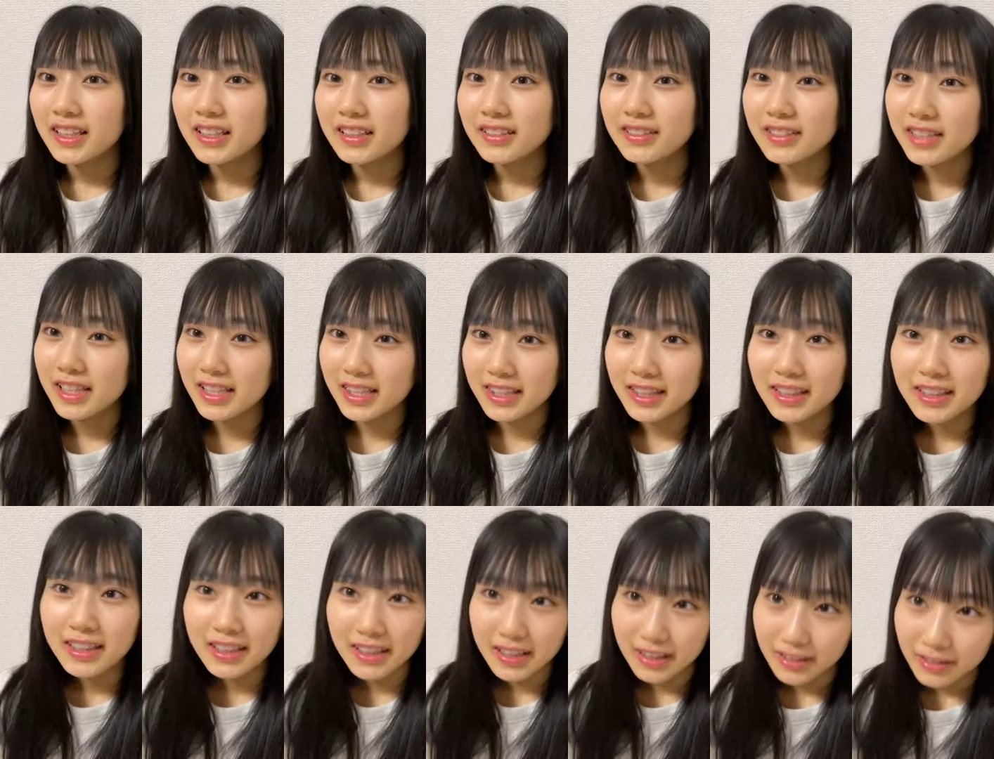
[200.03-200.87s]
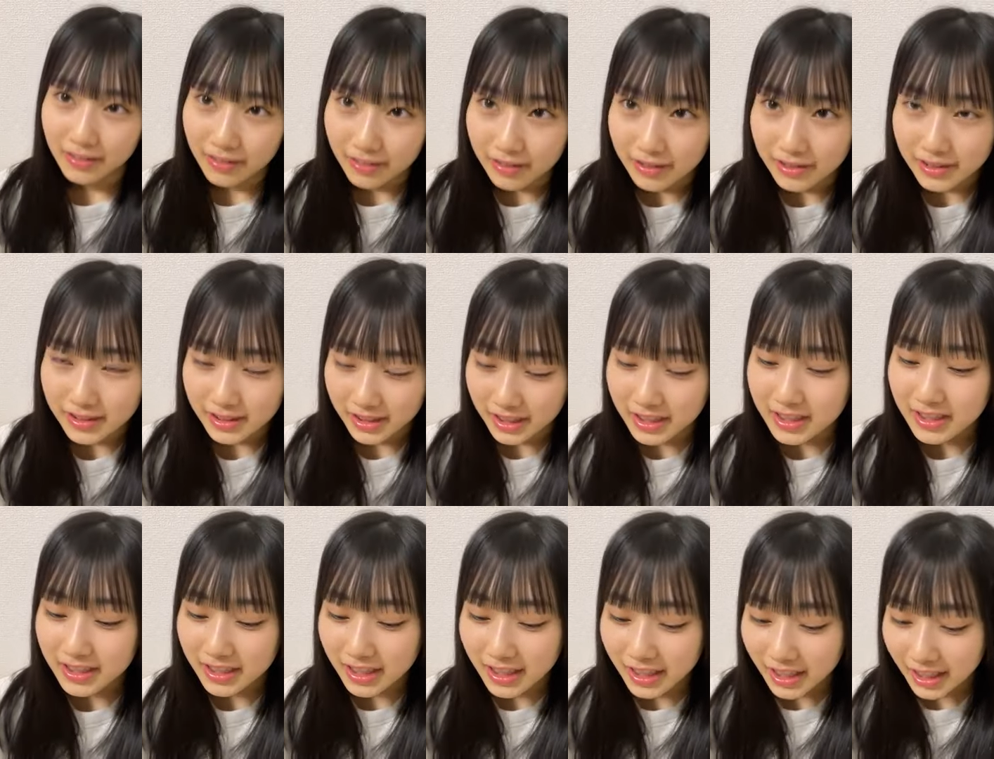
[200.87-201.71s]
くて言ったんだけど
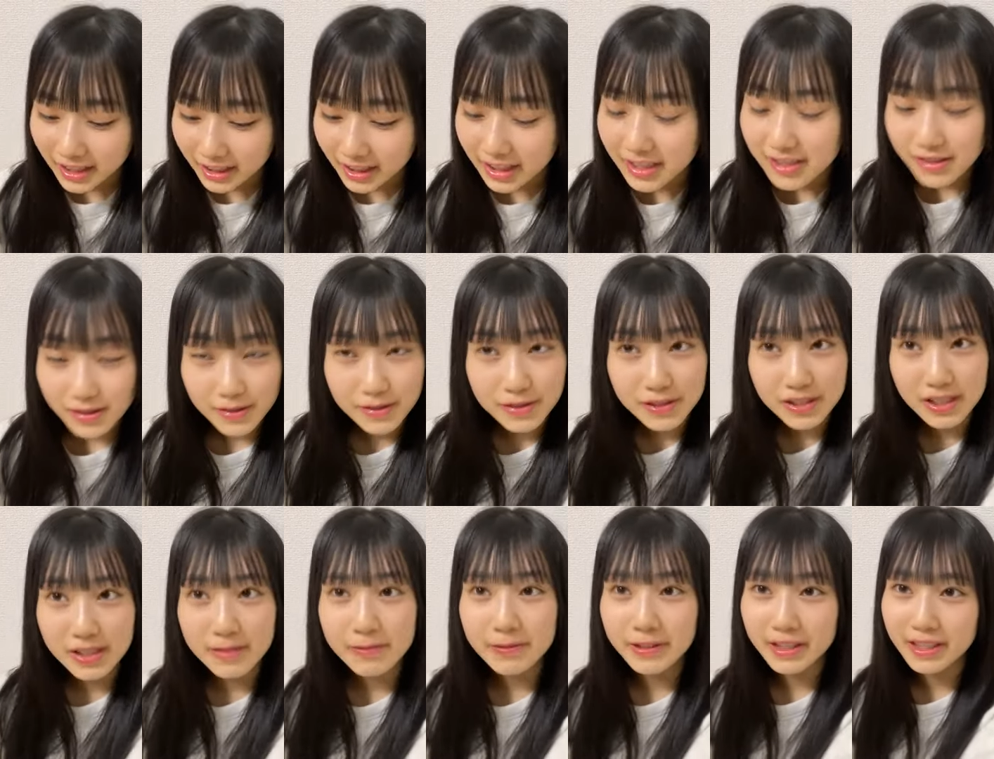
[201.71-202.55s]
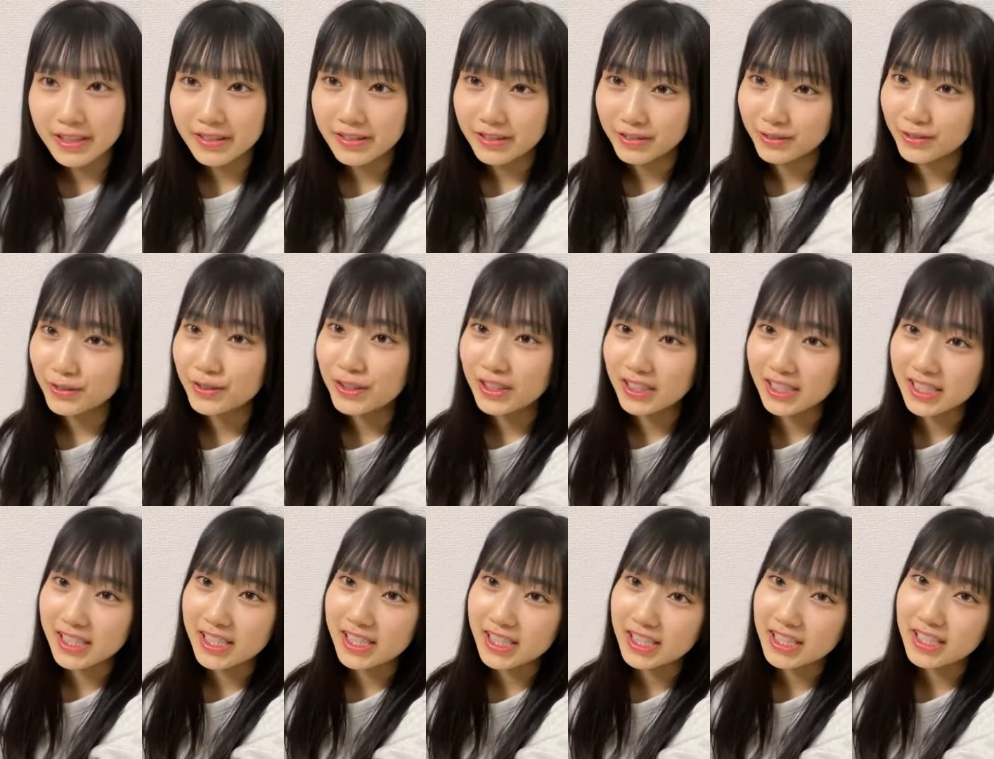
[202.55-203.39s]
全然いけたそう「スラムダンクのお
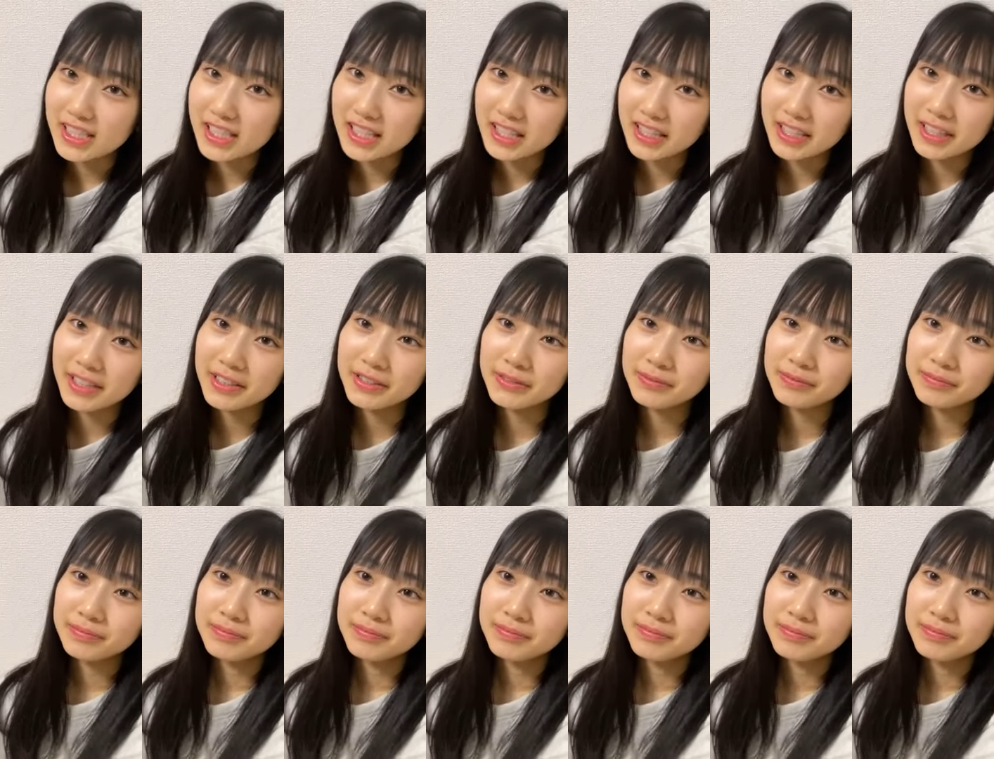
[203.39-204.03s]
話ししてて